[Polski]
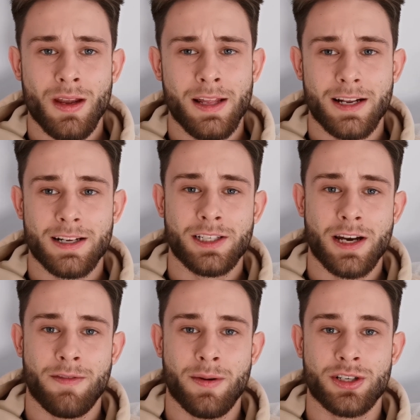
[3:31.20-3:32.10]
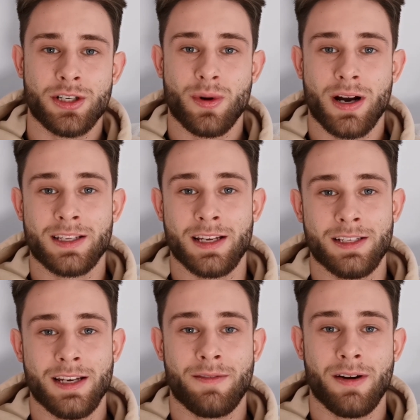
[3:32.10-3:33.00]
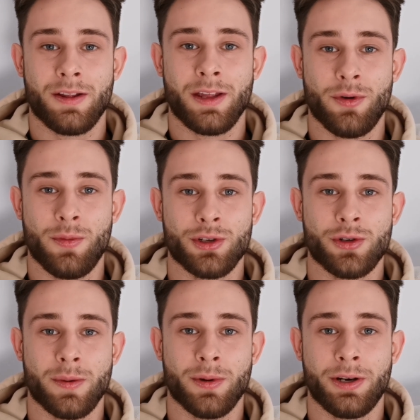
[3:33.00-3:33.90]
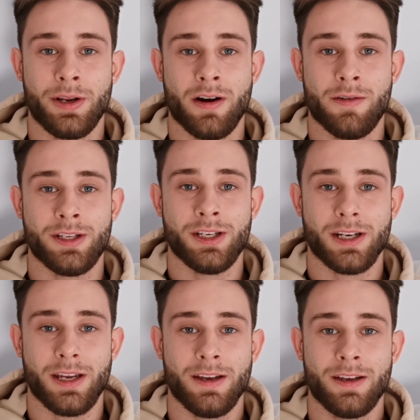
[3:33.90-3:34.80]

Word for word: A teraz chciałem Wam jeszcze pokazać, jak wygląda mój posiłek potreningowy dzisiaj.